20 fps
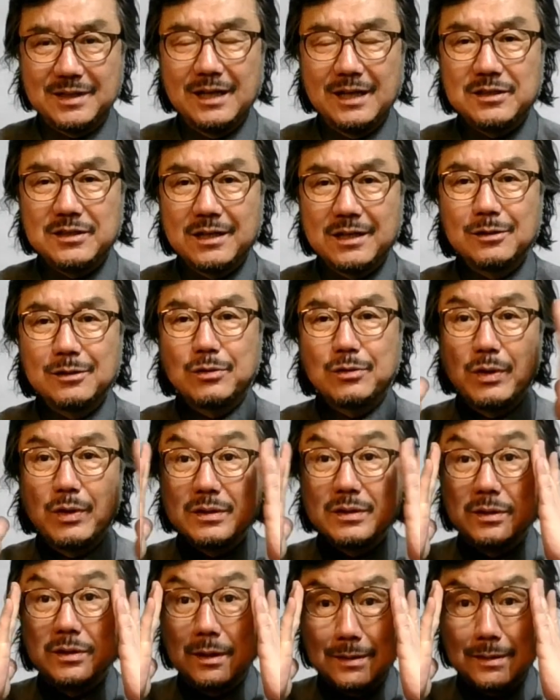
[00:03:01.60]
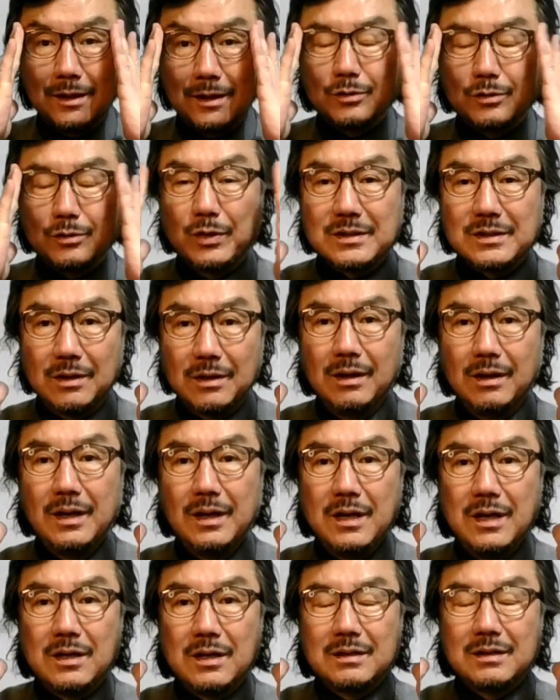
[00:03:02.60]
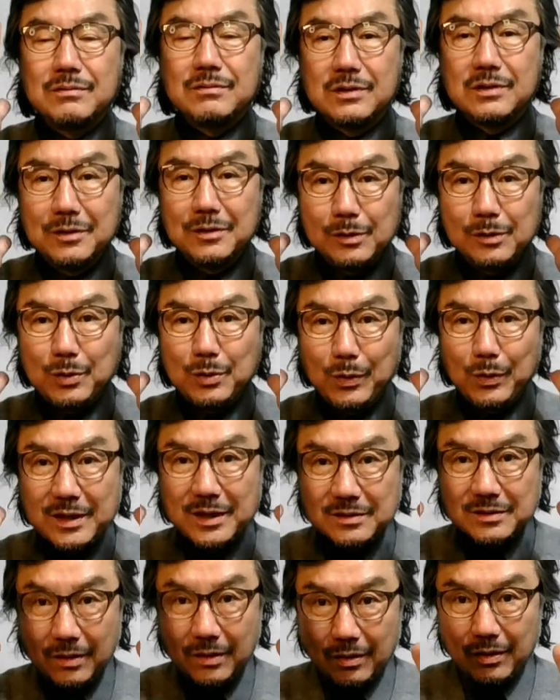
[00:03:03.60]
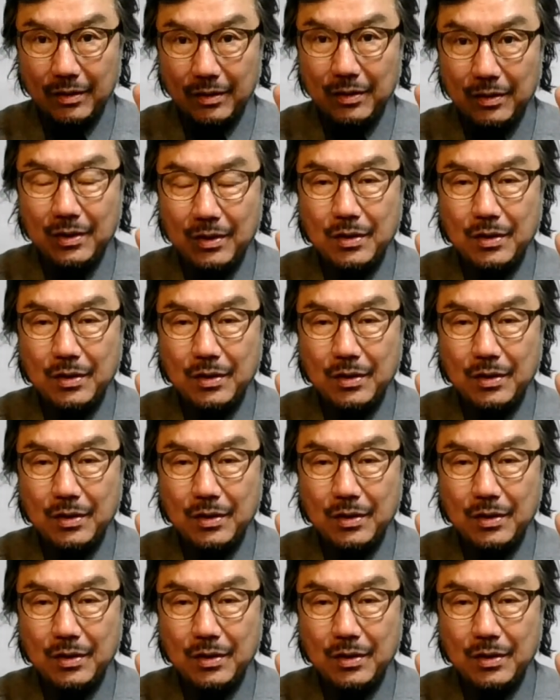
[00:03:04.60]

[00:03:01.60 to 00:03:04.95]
책을 통해서 영상을 통해서 그럼 그걸 통해서